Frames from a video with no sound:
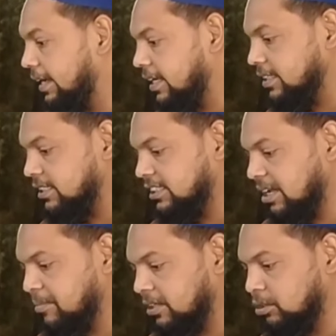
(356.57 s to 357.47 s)
এটা চাচ্ছি
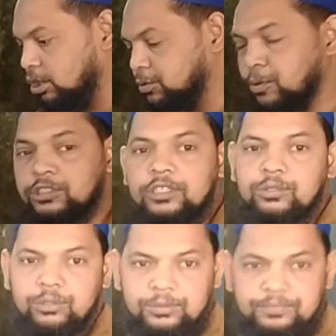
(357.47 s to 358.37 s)
আমরা দশ
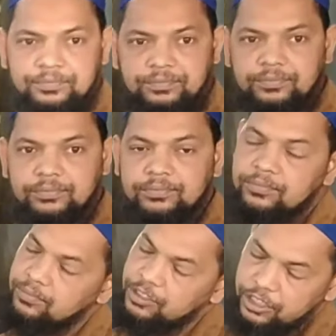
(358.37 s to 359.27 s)
পঁচাত্তর দশ
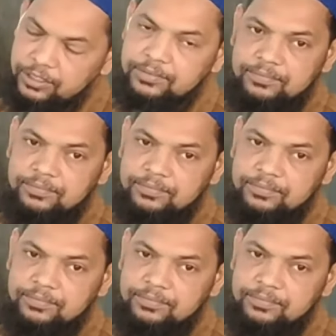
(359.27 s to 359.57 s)
পঁচাত্তর জি